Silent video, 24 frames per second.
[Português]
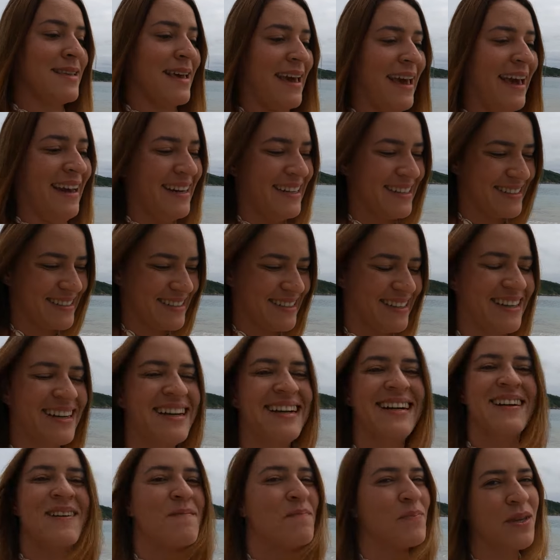certo,
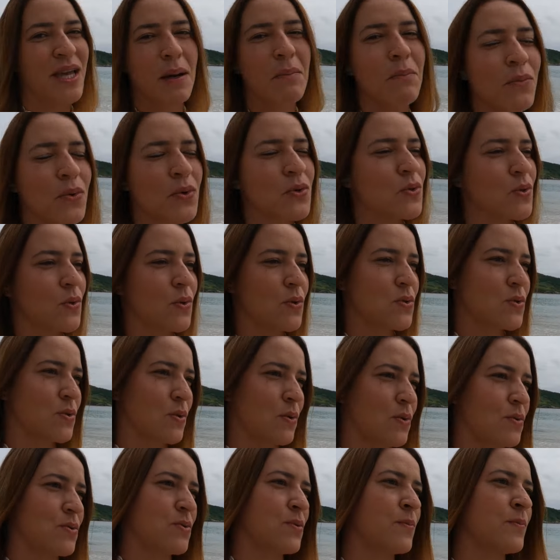porque é muito
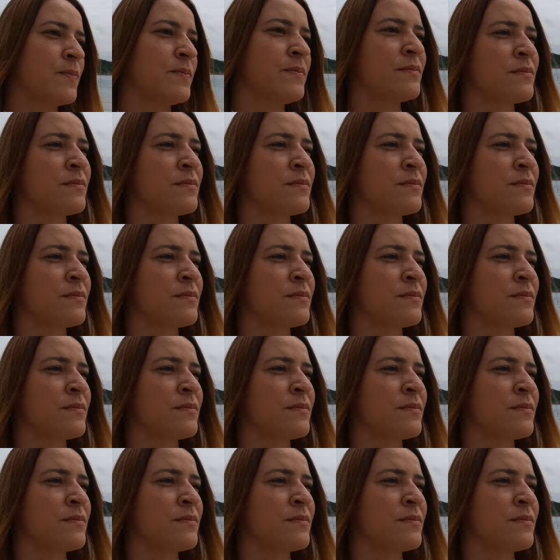gostoso.